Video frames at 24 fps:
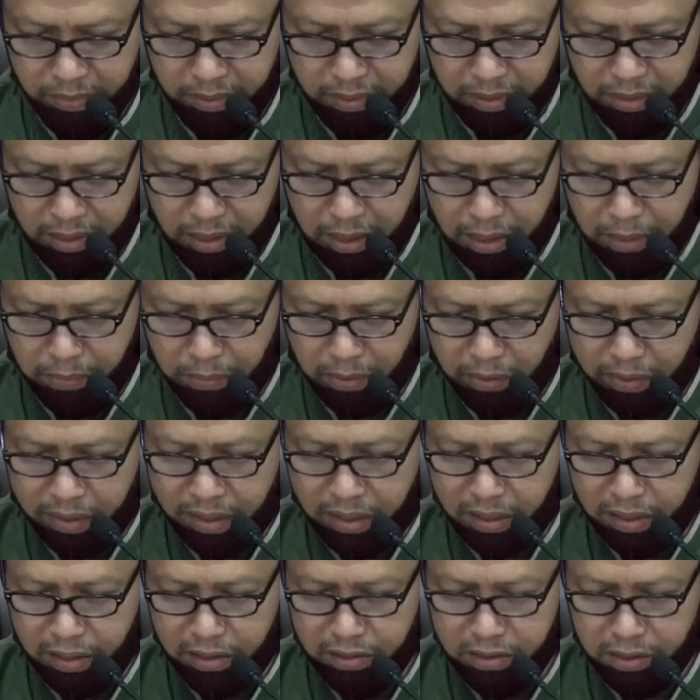Nah, dalam riwayat
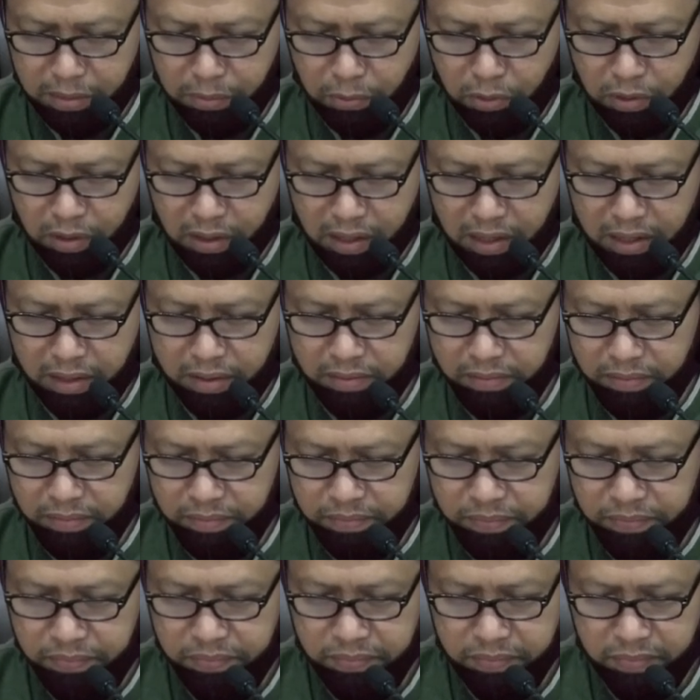lain disebutkan
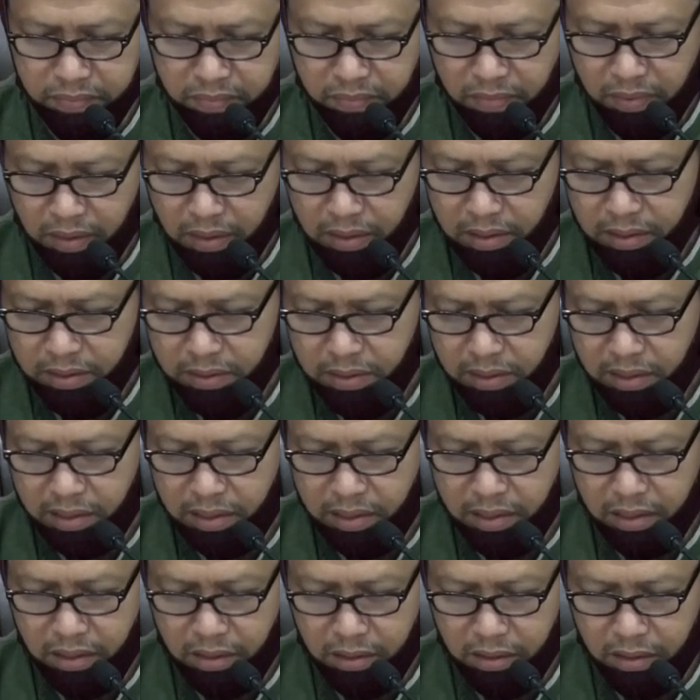
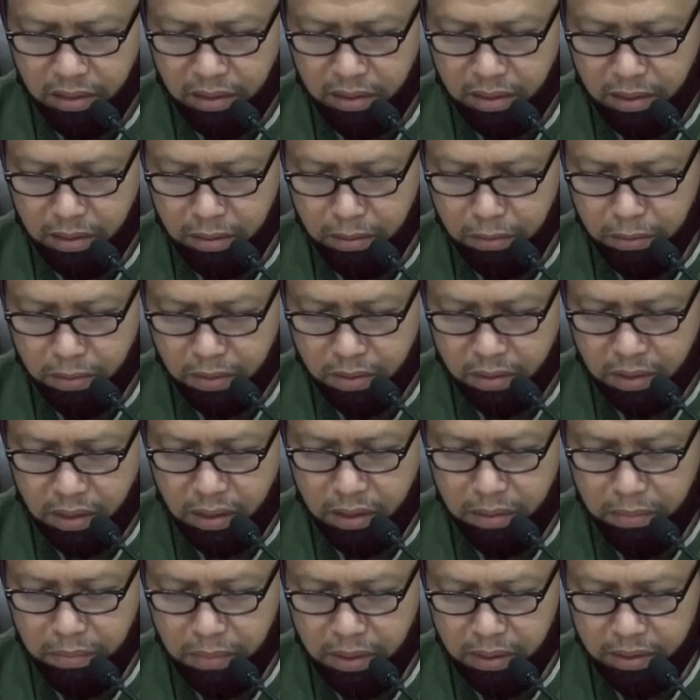ja'alallahu
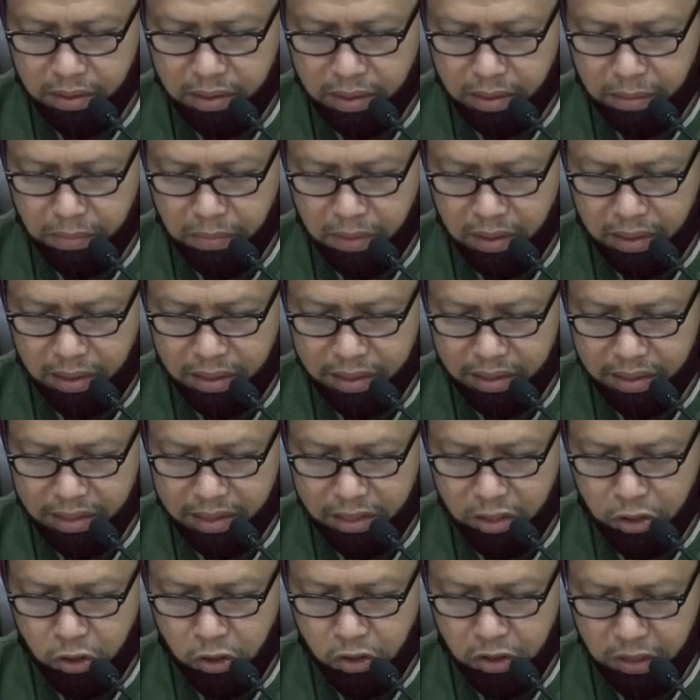rahmata
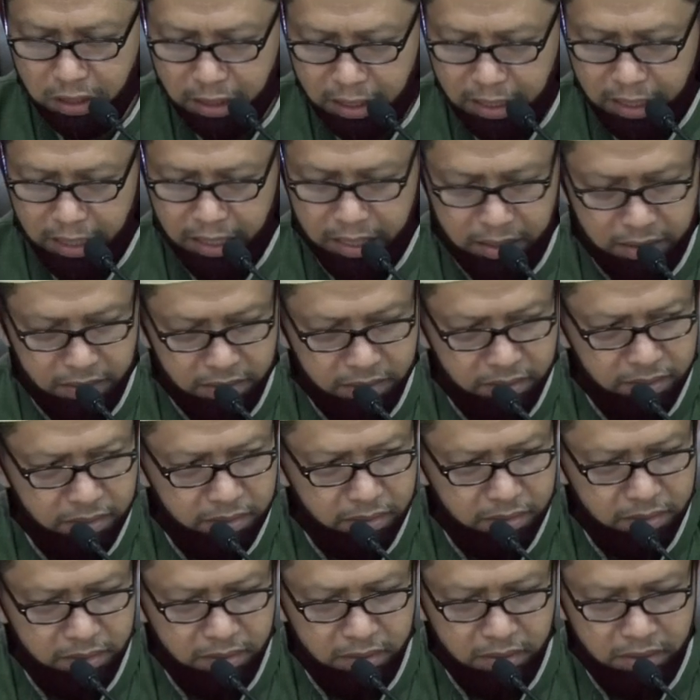mi'ata juz'in.
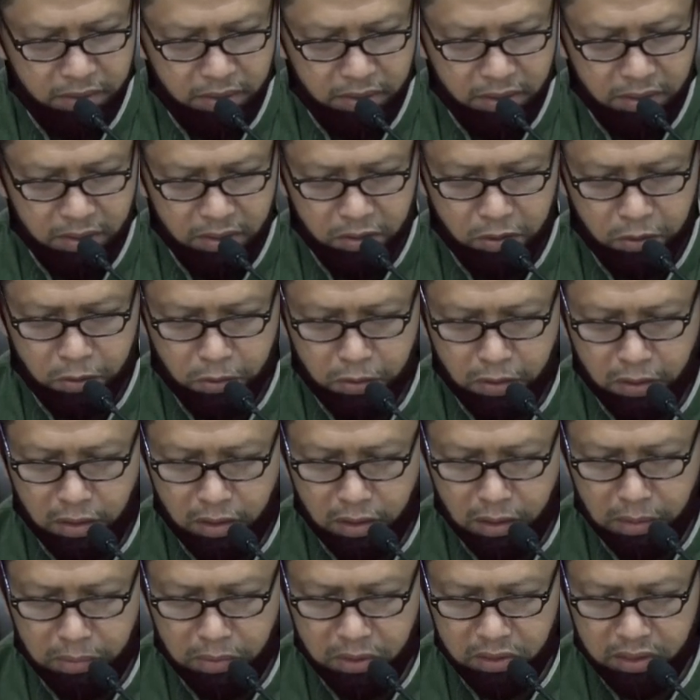Sesungguhnya
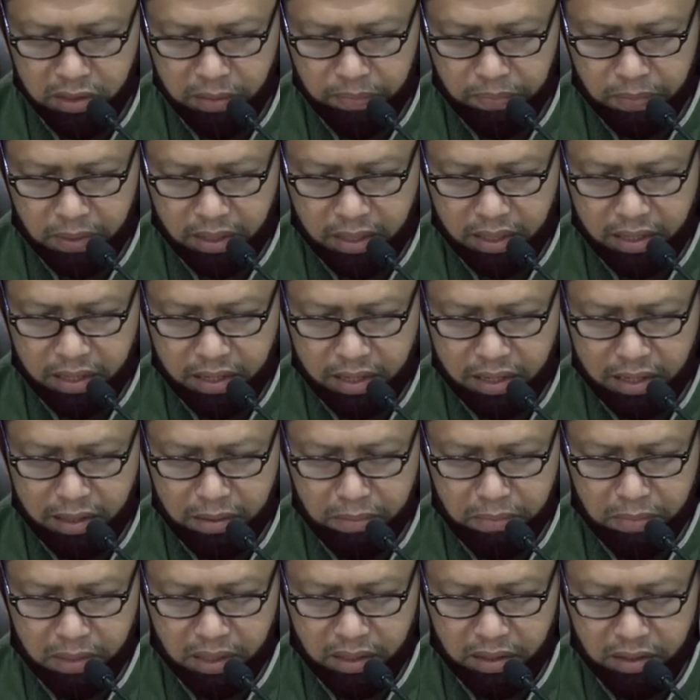Allah menciptakan
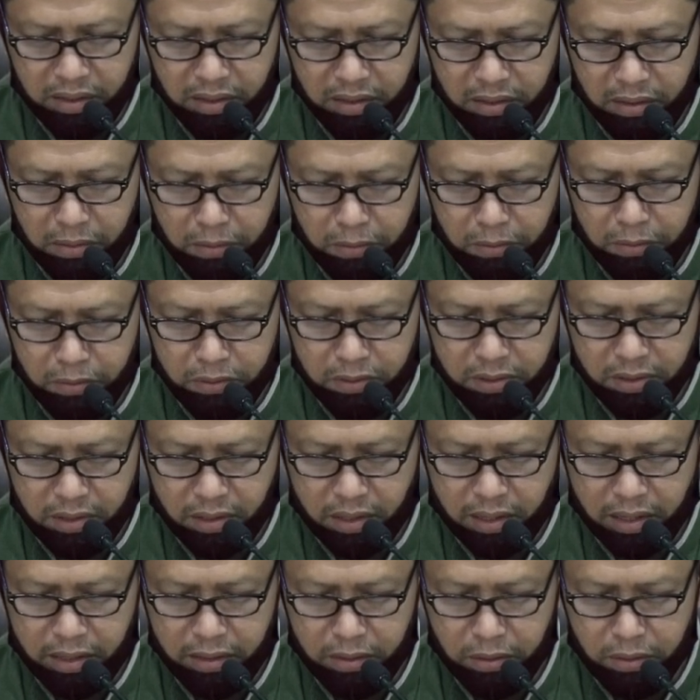rahmat itu
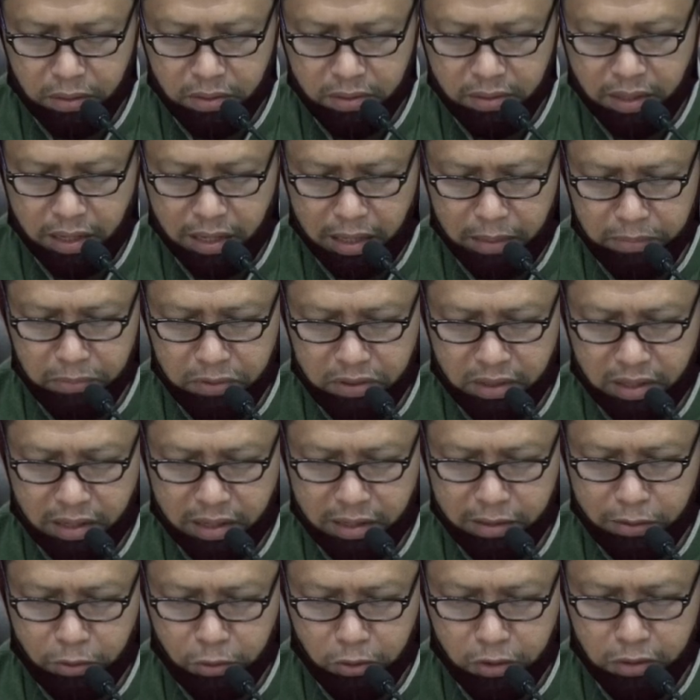serat, dalam
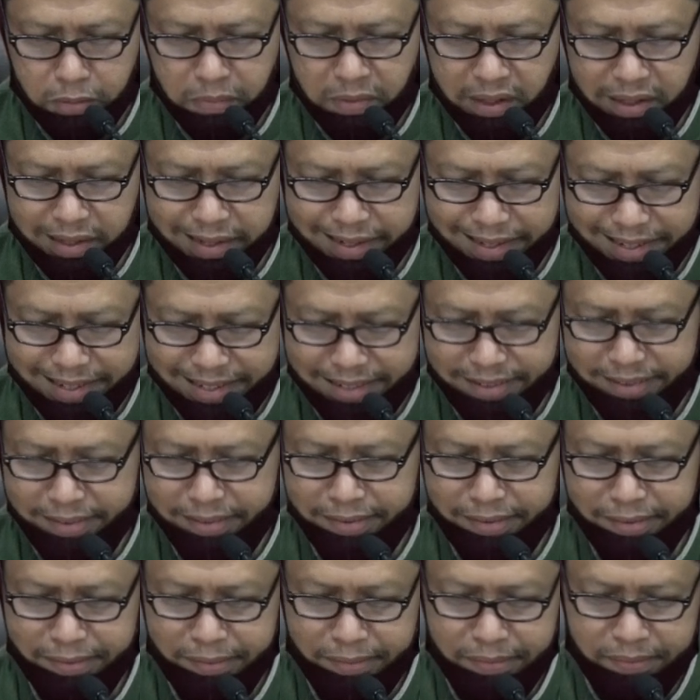seratus
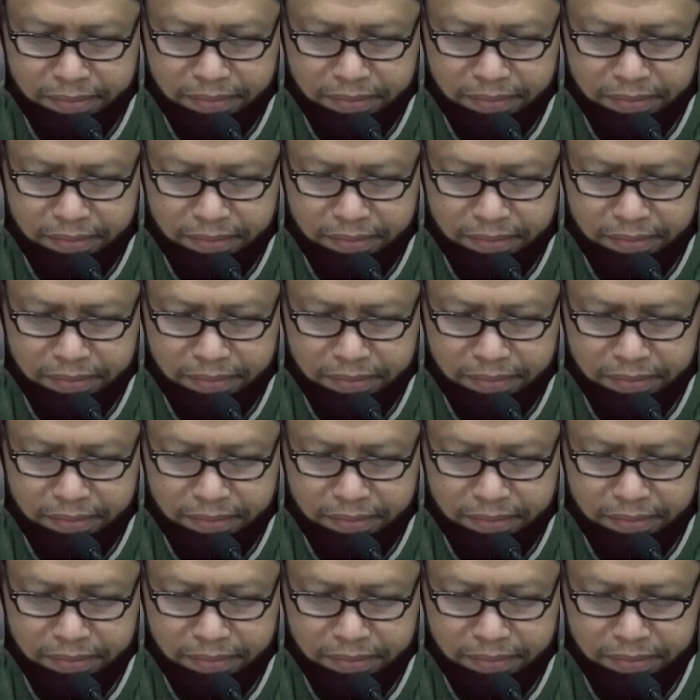bagian.